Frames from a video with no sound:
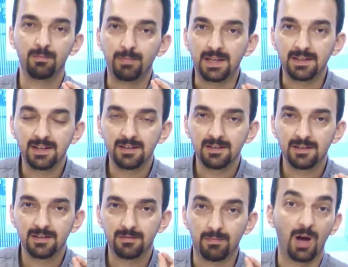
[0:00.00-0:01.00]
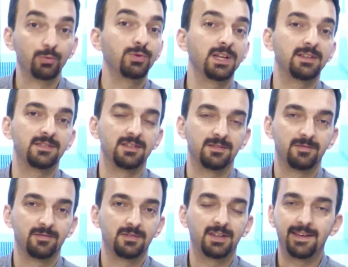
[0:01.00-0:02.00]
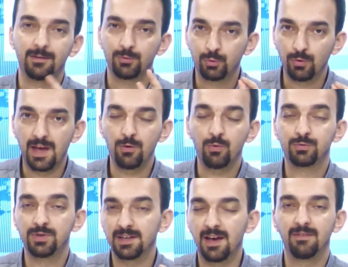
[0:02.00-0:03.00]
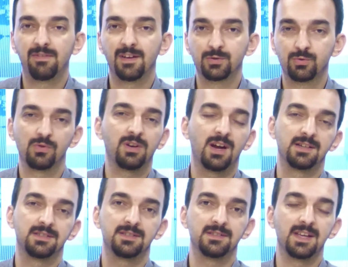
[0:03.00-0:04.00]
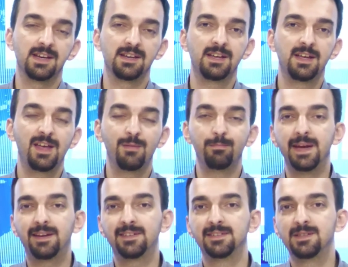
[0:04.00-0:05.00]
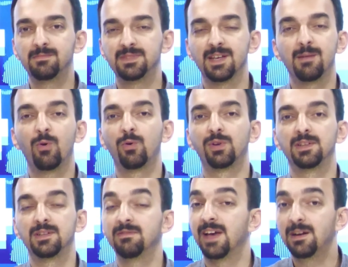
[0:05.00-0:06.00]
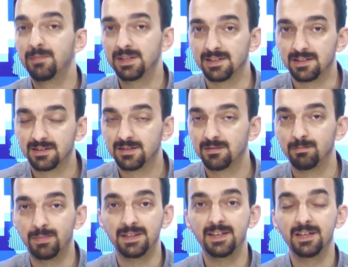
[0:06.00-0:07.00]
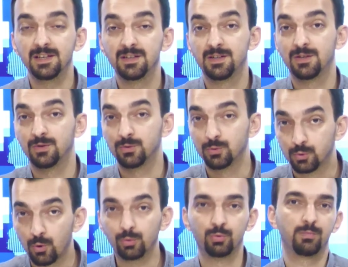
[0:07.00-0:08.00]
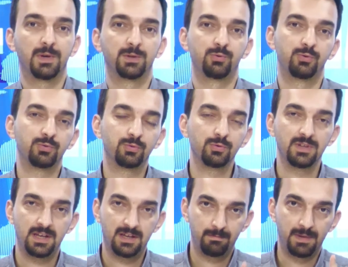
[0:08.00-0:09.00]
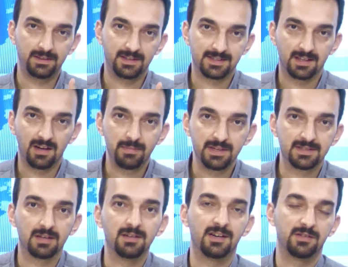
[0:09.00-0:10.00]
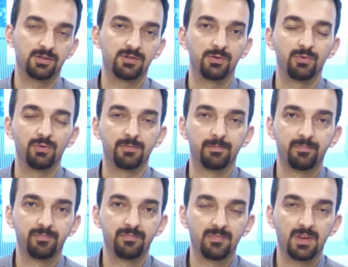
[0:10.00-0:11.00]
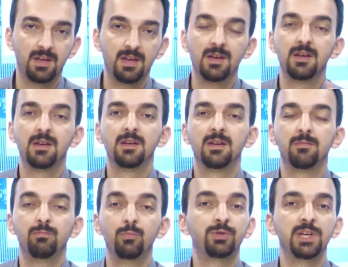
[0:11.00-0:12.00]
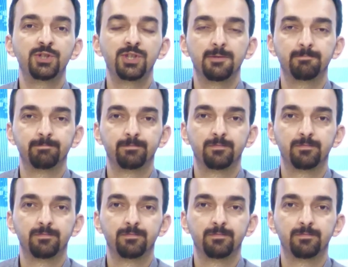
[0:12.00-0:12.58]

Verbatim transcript: beni mağdur ettin. Şu yüksek enflasyon karşısında beklediğim zam oranını vermedin. Beni zor duruma düşürdün. Ben de sana bir sarı kart çıkarıyorum. Mülteci